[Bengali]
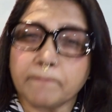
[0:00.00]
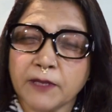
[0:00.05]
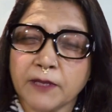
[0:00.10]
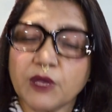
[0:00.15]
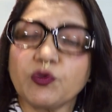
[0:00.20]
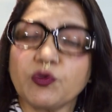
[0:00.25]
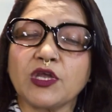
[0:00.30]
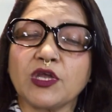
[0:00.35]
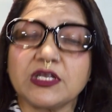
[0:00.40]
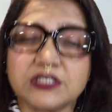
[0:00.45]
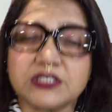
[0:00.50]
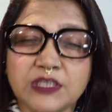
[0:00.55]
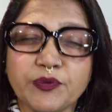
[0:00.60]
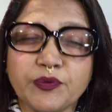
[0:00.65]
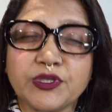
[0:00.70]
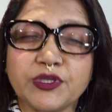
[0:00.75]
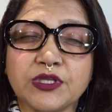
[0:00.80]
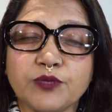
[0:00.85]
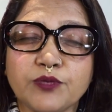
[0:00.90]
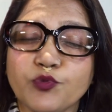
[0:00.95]
কি বলে যে
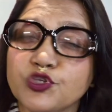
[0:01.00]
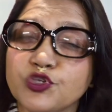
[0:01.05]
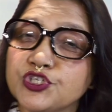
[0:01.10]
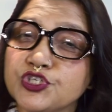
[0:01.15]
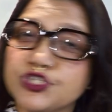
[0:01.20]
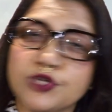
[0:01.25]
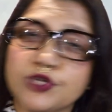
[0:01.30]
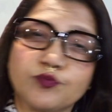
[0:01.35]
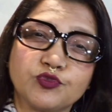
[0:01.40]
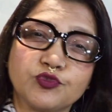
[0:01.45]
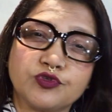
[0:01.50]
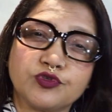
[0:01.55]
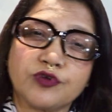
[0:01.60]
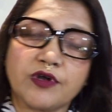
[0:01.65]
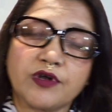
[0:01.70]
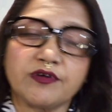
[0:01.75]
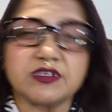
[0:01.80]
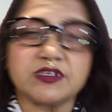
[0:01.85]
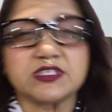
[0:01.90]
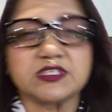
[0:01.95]
আমাদের বৈদেশিক
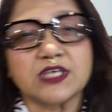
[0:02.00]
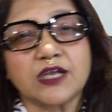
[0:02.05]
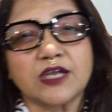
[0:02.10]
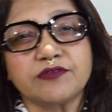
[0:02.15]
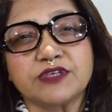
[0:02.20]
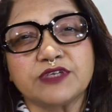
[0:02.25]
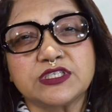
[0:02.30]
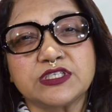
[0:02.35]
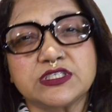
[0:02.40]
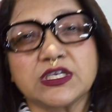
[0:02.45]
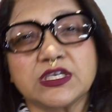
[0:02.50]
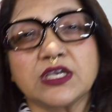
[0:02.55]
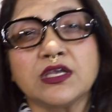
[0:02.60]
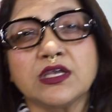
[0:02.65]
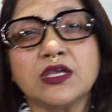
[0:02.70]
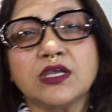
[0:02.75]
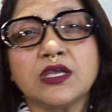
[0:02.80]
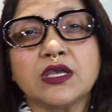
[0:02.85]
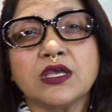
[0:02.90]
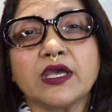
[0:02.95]
মুদ্রার রিজার্ভের যে
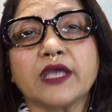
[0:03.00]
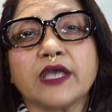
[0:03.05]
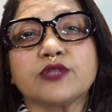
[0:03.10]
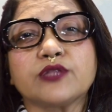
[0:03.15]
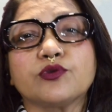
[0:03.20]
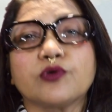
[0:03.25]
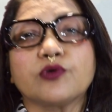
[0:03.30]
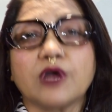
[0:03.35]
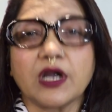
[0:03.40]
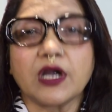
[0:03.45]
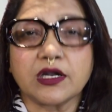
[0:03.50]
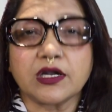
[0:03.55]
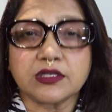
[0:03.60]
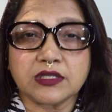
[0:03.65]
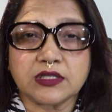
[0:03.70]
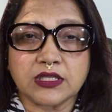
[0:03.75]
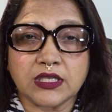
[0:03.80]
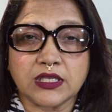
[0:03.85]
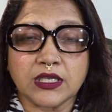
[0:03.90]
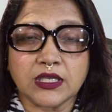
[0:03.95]
এত
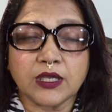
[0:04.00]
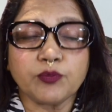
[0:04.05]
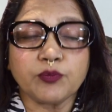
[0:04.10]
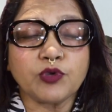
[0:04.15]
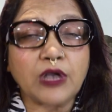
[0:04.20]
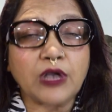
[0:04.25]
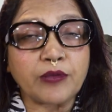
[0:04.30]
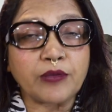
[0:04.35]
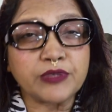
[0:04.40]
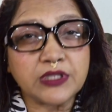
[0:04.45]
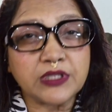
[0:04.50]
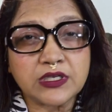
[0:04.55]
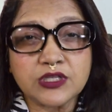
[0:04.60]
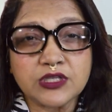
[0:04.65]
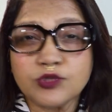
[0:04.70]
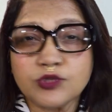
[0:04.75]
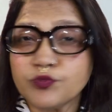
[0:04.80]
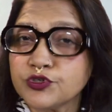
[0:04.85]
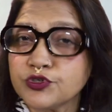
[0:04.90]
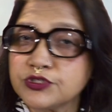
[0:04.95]
ঘাটতি এবং আমাদের
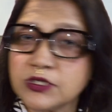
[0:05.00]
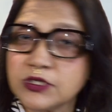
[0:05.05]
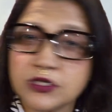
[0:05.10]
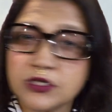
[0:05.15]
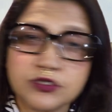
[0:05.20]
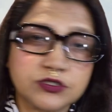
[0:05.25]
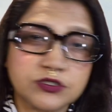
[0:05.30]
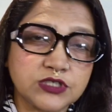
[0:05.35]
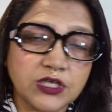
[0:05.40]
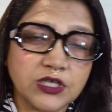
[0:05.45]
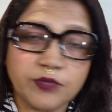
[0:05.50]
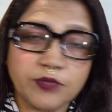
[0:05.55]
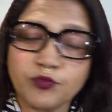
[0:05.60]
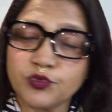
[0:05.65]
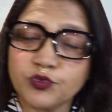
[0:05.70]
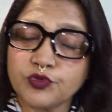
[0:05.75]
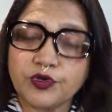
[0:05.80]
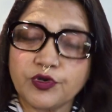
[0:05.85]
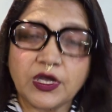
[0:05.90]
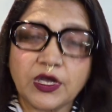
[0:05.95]
কিন্তু বৈদেশিক
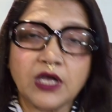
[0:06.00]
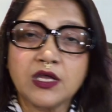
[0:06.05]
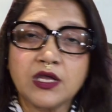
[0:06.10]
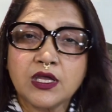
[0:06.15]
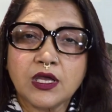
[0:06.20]
মুদ্রা